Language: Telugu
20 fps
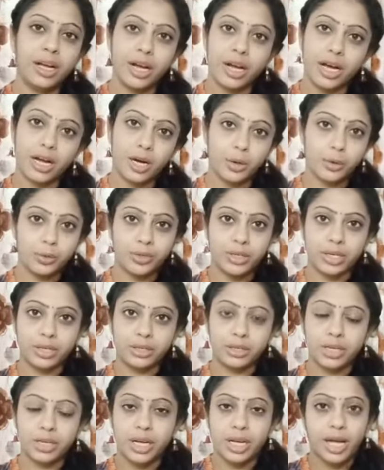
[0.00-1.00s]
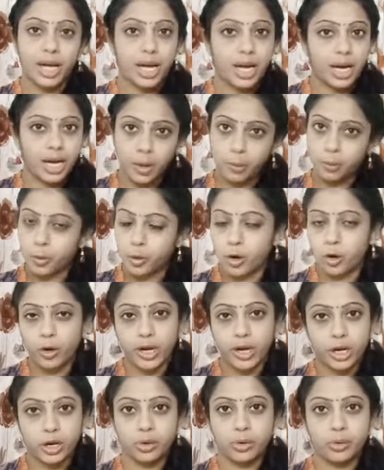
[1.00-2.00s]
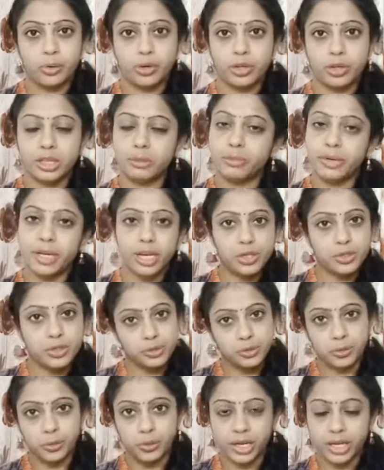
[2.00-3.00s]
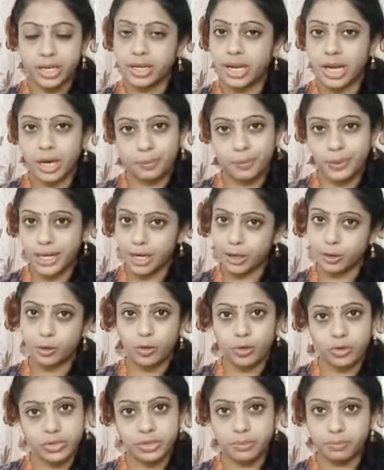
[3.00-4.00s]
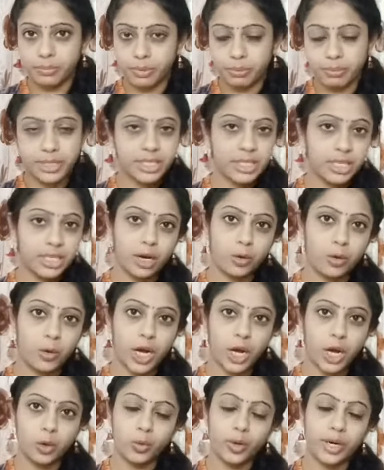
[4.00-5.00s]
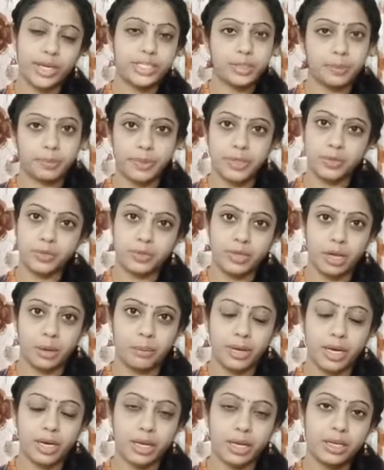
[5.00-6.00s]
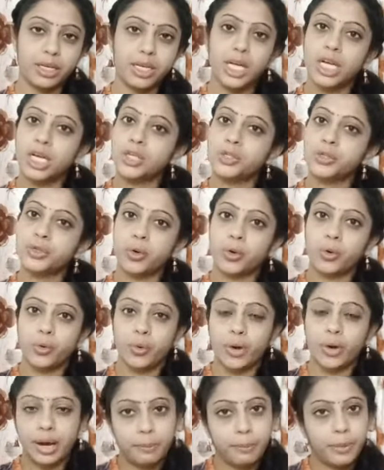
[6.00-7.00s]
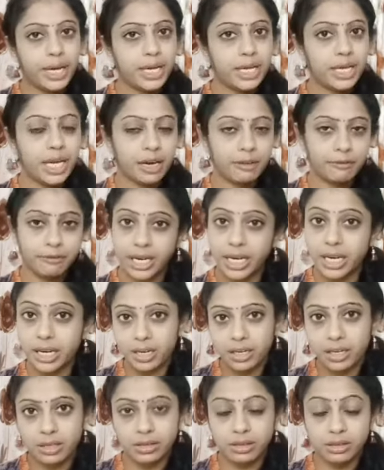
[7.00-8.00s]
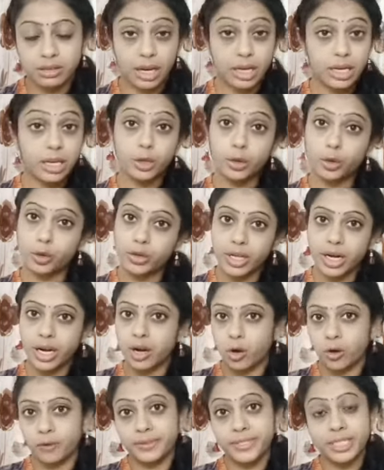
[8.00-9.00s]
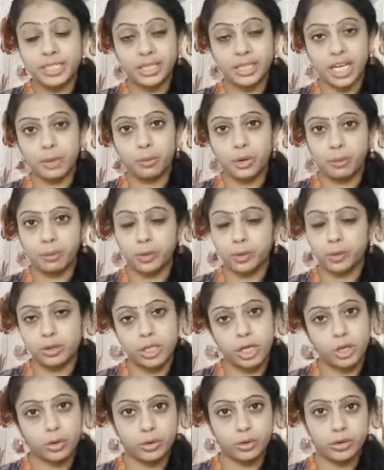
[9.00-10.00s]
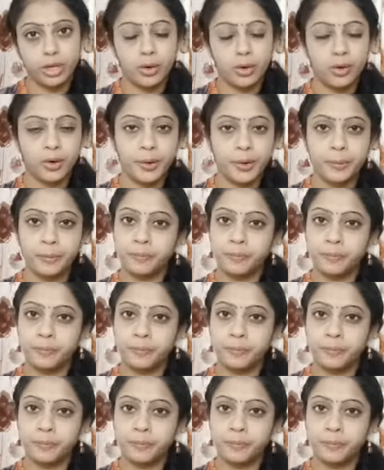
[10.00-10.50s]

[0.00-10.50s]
అని అడుగుతాడు ఆ కబోర్డ్లో ఎక్కడో ఉంటుంది మీరే చూసుకోండి నాకు పిల్లలతో కొంచెం బిజీగా ఉన్నాను అని చెప్పేస్తుంది అనమాట సో ఆ అబ్బాయి ఆ ఫైల్ అంటే తొందరగా ఆఫీస్కి టైం అయిపోతుందని తొందరలో